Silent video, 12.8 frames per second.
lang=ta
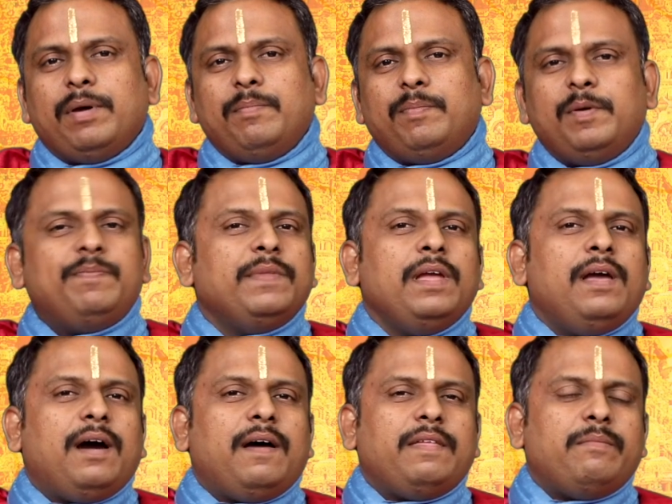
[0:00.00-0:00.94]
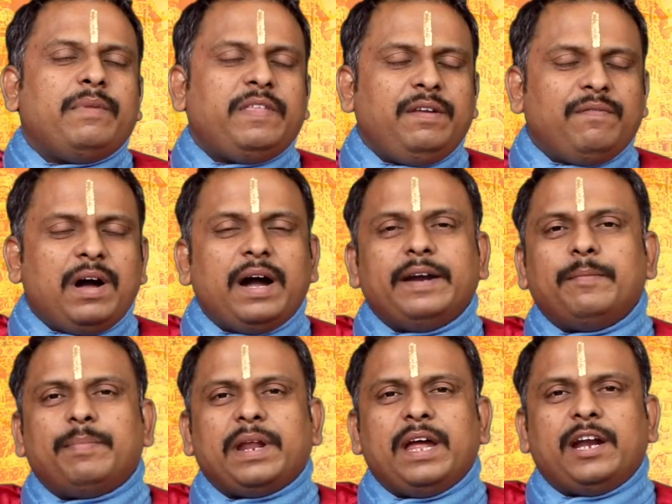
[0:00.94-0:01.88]
அமைப்பு அதே மாதிரி மாதிரி வாகன
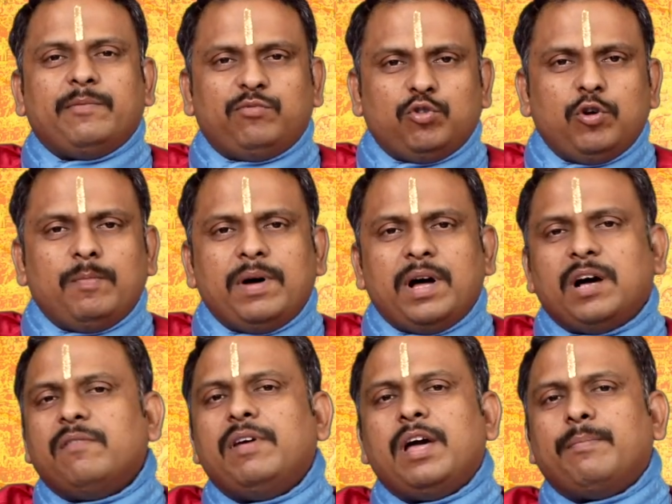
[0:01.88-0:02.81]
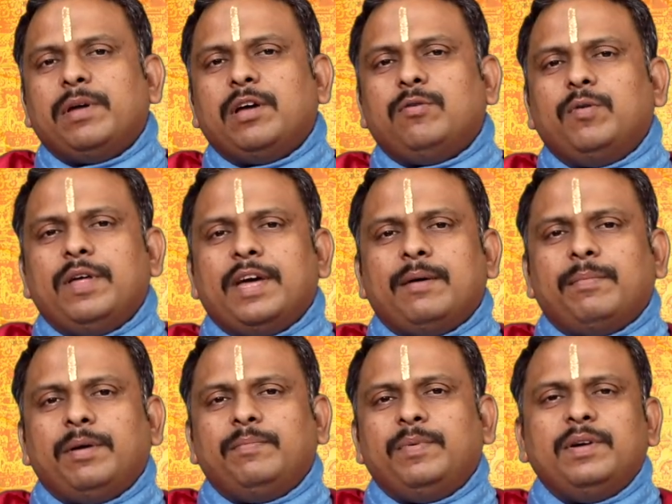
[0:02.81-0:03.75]
பிரயாணம் சுகமாகவே அமையக்கூடிய
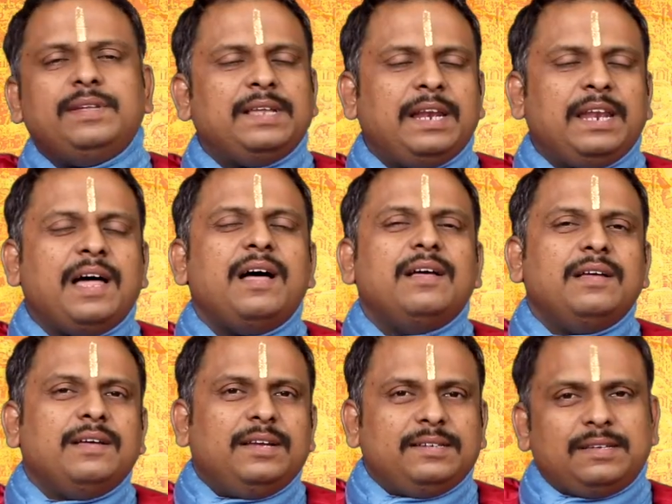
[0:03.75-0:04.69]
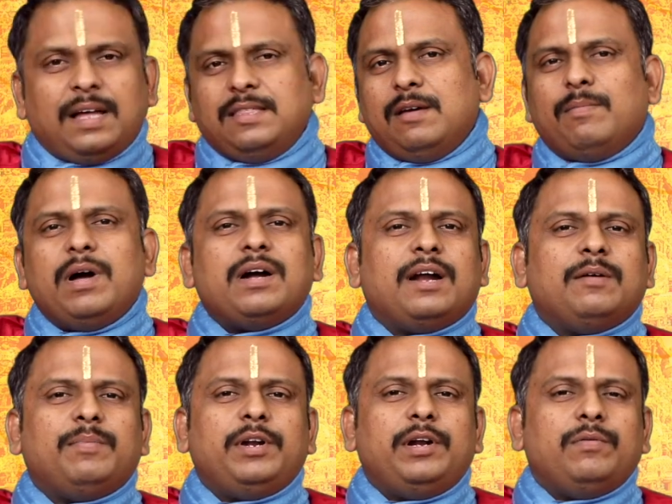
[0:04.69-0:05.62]
அமைப்பு இதெல்லாம் சாத்தியமாக
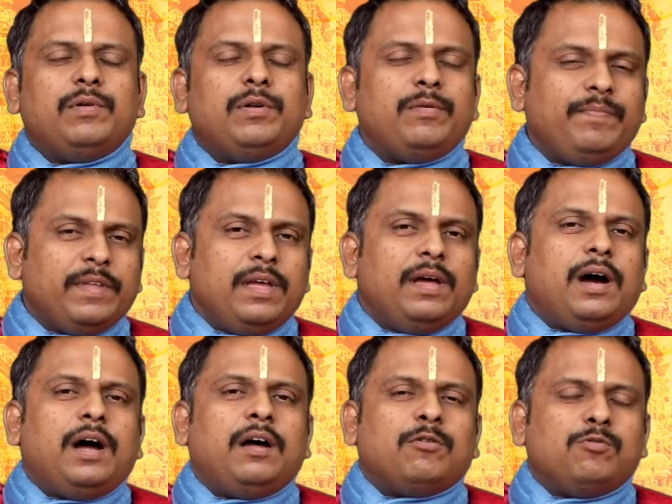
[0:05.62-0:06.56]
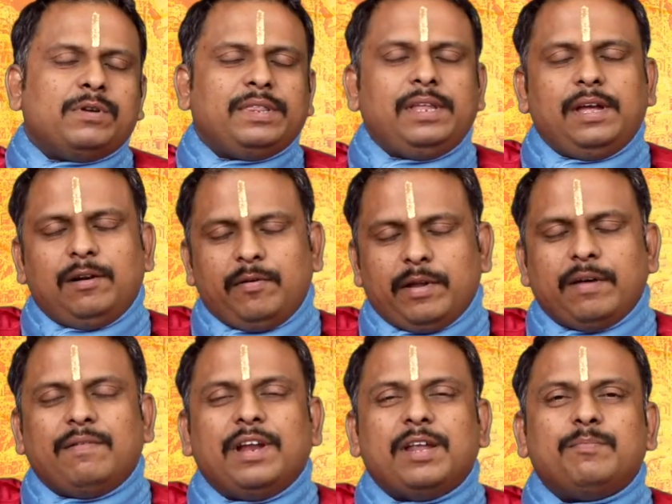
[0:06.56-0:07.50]
காணப்பட்டுட்டு வரும்
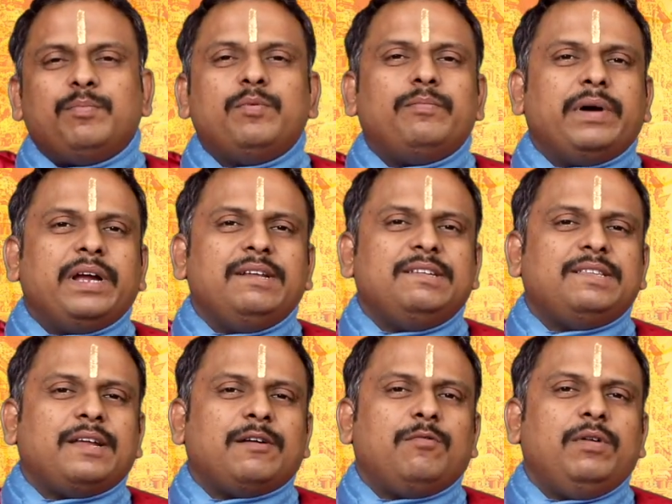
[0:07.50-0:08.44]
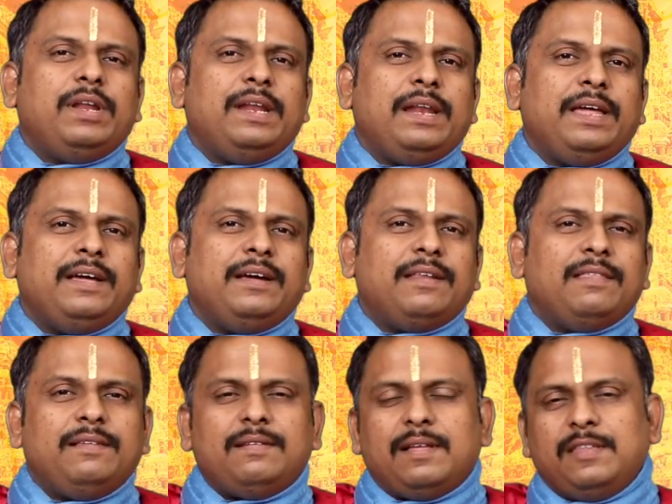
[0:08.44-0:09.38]
குழந்தைகளுடைய வளர்ப்பும் மகிழ்ச்சி தரக்கூடிய
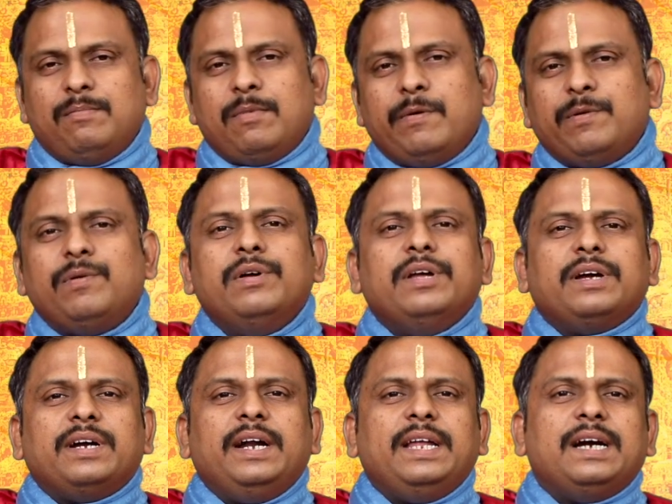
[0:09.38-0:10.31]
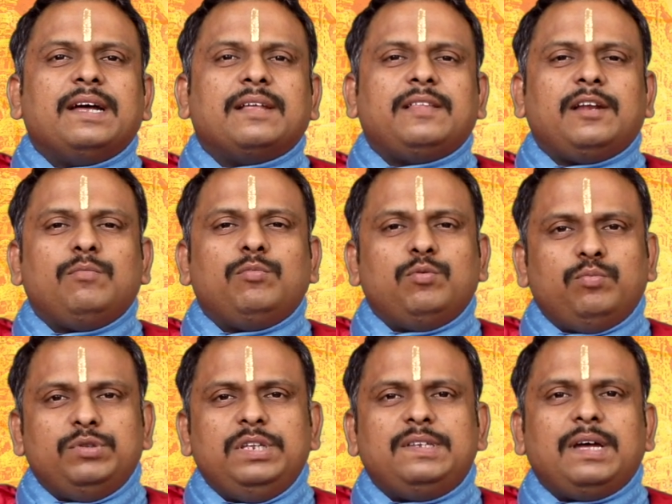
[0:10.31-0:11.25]
நிலைங்கிறது சாத்தியமாக வரும் கடிகாரத்தனமும்
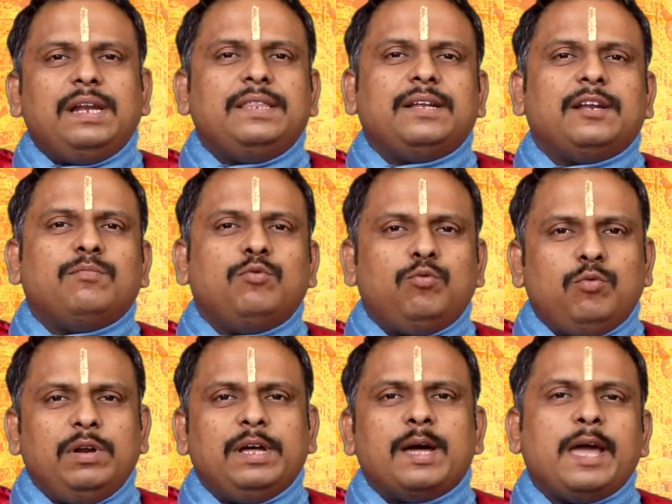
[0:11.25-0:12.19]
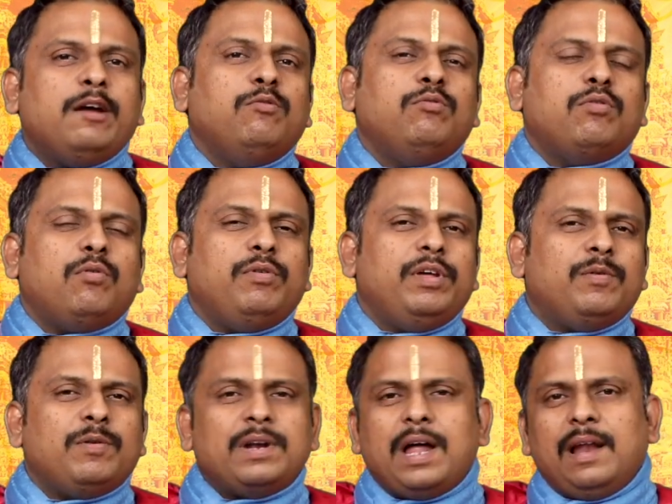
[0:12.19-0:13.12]
புத்திசாலித்தனமும் உங்களுக்கு கை கொடுக்கக்கூடிய
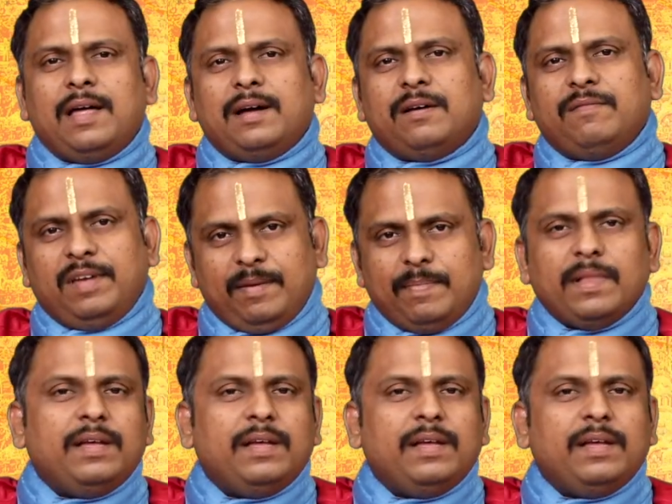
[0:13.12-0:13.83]
ஒரு நாளாகவே